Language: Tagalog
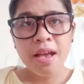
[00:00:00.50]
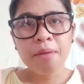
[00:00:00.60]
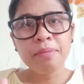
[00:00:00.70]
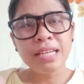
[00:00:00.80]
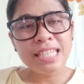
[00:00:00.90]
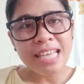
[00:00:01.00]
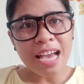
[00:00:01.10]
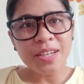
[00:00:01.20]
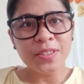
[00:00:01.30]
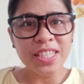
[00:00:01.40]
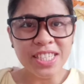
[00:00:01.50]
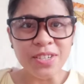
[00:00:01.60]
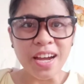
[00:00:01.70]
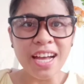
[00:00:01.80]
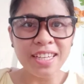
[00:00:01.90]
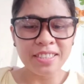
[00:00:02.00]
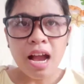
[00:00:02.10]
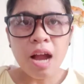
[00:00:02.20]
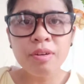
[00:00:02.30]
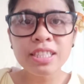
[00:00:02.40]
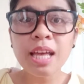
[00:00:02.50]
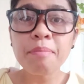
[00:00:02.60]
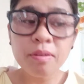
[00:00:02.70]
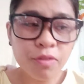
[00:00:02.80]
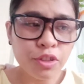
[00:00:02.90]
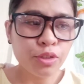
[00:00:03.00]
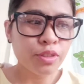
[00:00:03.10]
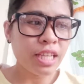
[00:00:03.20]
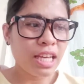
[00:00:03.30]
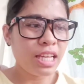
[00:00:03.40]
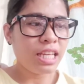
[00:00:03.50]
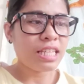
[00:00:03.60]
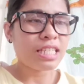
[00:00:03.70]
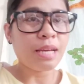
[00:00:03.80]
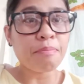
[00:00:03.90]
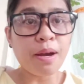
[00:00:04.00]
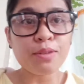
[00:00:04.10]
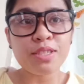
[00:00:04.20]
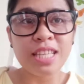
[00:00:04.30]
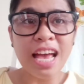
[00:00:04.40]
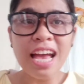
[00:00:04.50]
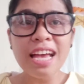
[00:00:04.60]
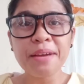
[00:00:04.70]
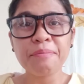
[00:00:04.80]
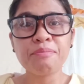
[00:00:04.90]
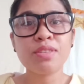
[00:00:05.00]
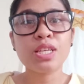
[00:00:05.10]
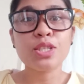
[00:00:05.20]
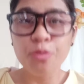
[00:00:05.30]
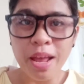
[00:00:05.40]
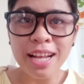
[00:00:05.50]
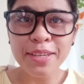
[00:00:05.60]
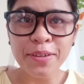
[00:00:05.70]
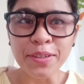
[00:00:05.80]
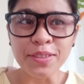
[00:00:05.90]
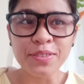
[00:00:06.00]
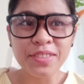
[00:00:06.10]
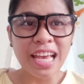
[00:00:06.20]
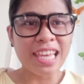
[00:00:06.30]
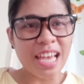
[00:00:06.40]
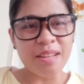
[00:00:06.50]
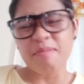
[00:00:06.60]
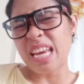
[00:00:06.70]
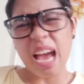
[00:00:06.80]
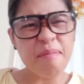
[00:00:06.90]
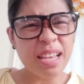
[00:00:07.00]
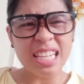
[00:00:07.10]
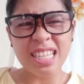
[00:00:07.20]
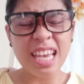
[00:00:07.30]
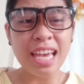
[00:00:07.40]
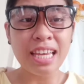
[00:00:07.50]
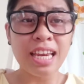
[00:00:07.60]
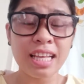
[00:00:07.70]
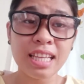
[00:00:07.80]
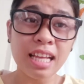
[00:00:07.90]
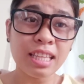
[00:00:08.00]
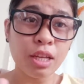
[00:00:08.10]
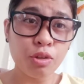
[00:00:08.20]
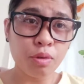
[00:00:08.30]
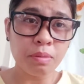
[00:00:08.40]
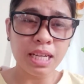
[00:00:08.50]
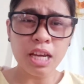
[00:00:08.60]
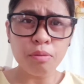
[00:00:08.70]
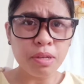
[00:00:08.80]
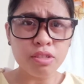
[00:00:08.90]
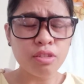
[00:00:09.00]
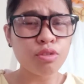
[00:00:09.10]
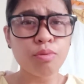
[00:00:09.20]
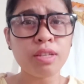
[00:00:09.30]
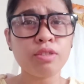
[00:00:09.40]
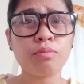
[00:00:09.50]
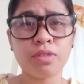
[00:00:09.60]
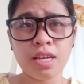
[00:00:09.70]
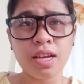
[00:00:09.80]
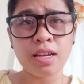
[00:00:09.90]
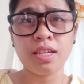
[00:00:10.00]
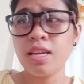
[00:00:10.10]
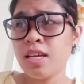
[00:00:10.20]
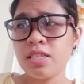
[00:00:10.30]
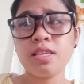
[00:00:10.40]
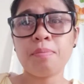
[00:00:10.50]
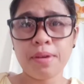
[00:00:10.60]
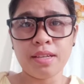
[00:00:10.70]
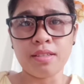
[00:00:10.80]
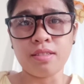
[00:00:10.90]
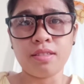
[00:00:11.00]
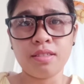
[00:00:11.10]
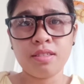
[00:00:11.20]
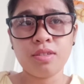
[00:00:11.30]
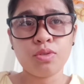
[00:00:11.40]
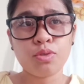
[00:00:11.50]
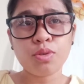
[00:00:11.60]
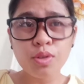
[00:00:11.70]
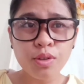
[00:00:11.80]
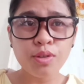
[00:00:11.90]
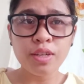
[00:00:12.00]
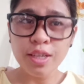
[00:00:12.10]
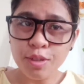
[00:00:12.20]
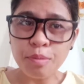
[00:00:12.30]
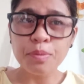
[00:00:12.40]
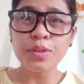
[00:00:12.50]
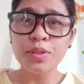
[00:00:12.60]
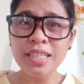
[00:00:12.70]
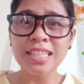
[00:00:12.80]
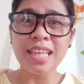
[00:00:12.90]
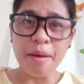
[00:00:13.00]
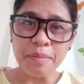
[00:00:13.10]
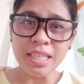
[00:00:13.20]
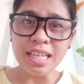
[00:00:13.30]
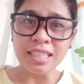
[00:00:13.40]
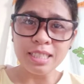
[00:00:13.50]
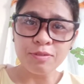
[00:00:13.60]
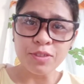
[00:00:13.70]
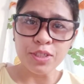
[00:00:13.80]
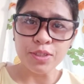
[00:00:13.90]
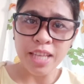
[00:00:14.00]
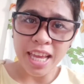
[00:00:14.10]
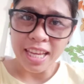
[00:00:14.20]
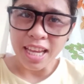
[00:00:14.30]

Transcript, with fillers: Minasang konnichiwa. Our topic for today is about sa sweldo. Ayan, marami kasi na nagtatanong magkano ba yung sinusweldo mo sa Japan? So, ito po yung itatopic natin for today.